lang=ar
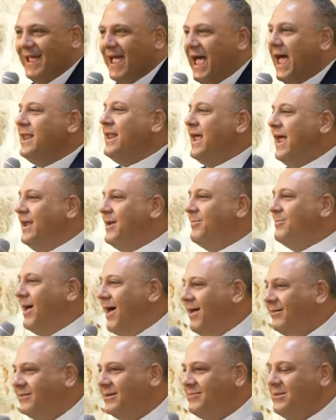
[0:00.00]
هل احنا
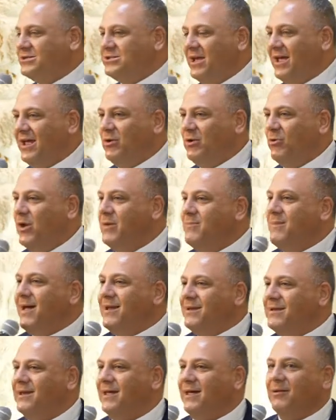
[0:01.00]
بنعطي مجال
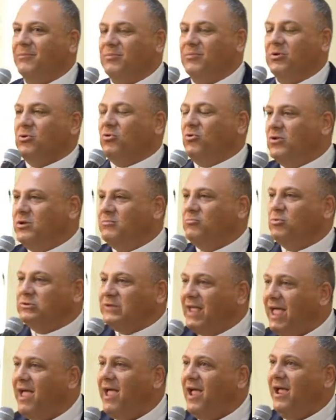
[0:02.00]
وايماننا بيكون
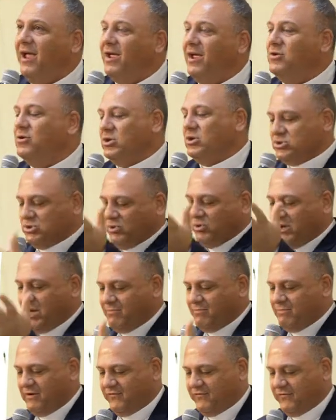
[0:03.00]
متاح انه يسوع
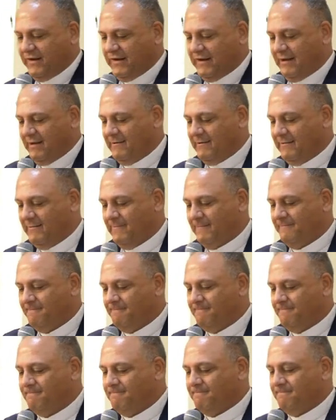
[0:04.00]
يعمل فينا؟
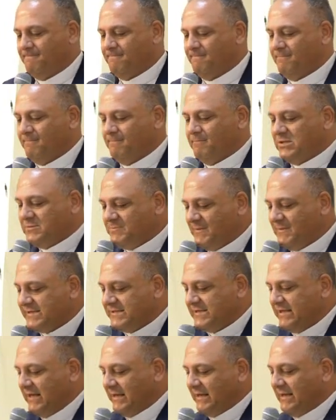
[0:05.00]
مش
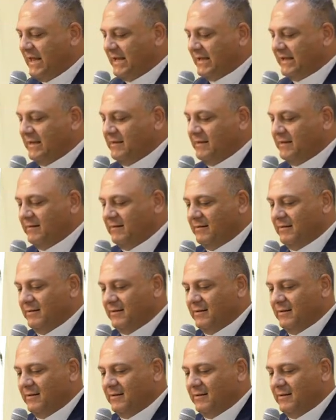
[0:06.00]
بس هيك لكن